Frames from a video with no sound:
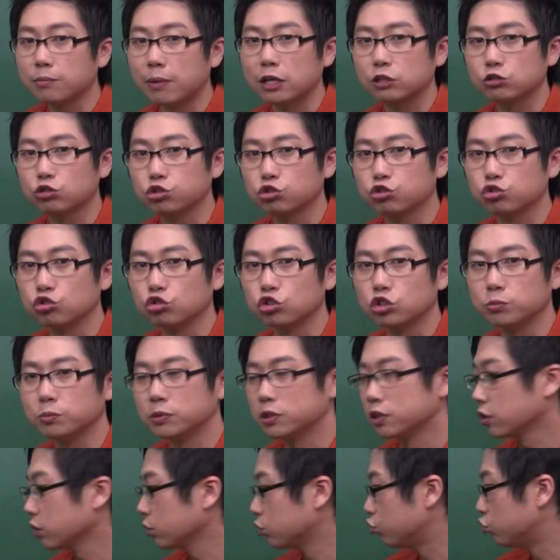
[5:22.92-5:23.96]
맞춰주는
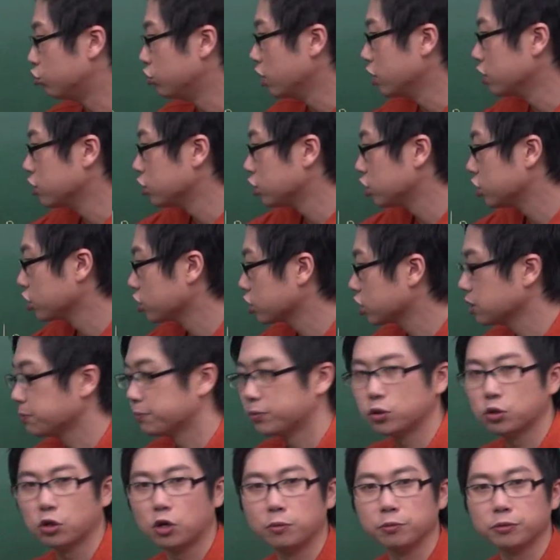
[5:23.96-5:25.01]
겁니다. 그 뒤에는 신경 쓸
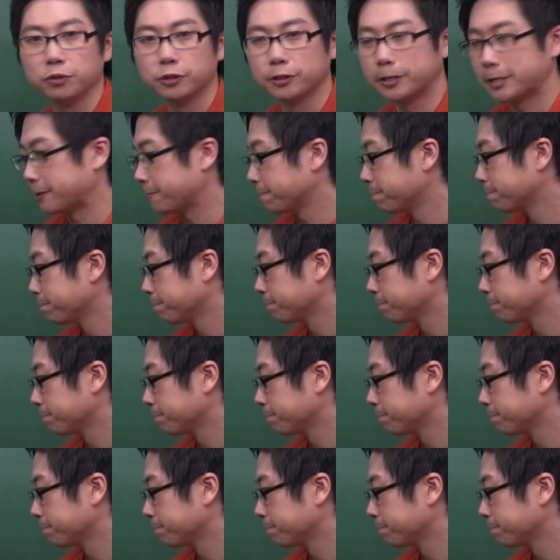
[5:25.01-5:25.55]
필요가 없는 거예요.